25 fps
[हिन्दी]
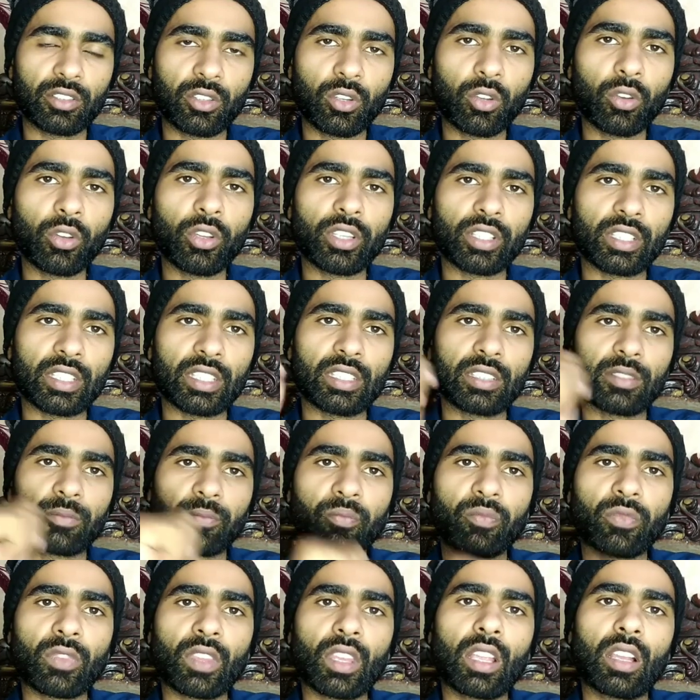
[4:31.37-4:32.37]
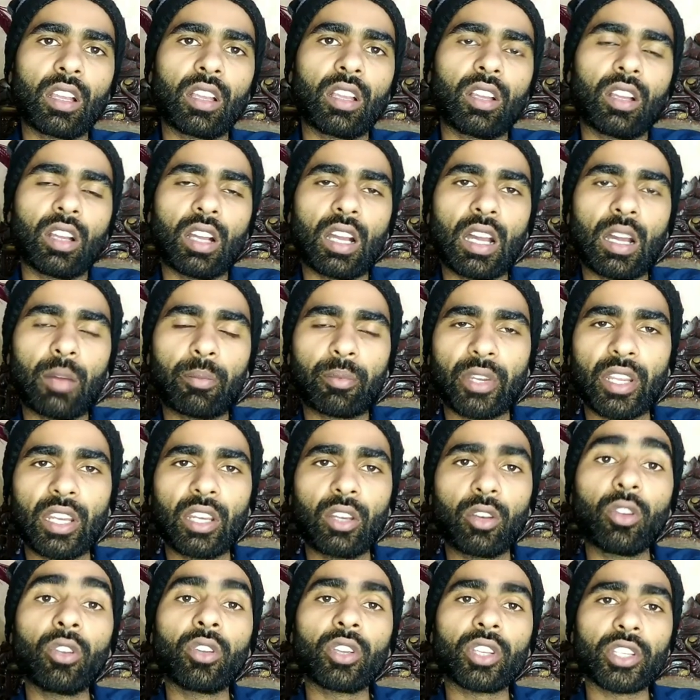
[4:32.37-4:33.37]
लोहे की आपने
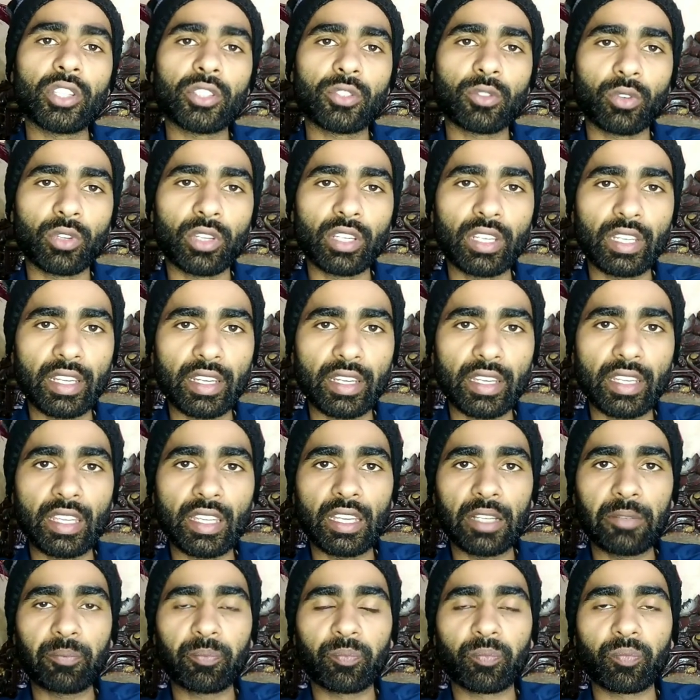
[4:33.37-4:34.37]
लोहे की छुरी लेनी है